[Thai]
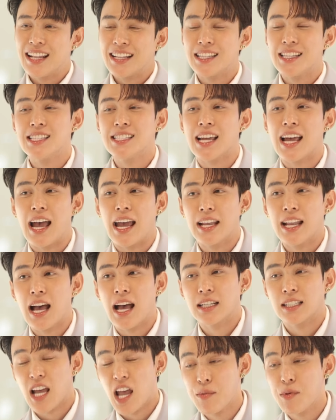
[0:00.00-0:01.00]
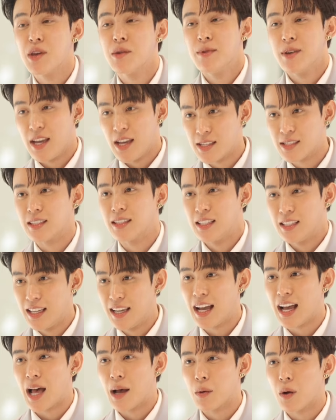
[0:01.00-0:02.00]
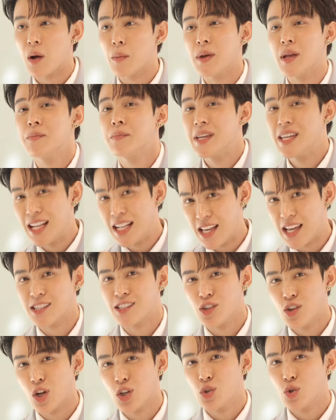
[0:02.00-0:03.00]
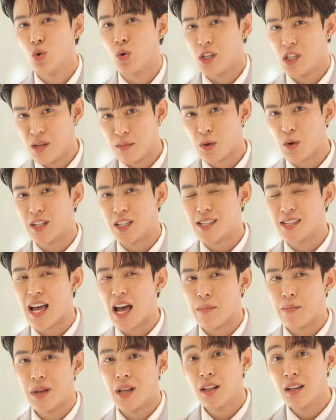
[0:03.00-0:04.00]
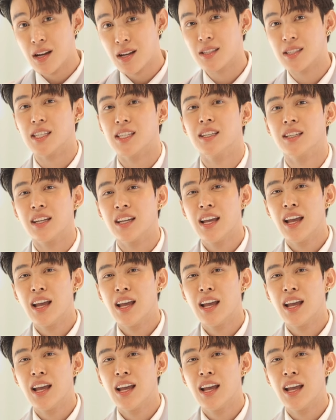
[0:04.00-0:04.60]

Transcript: ที่ฉายทางไทย PBS นี้ครับ ก็เป็นพีเรียสย้อนยุค อิงประวัติศาสตร์ เป็นเรื่องจริง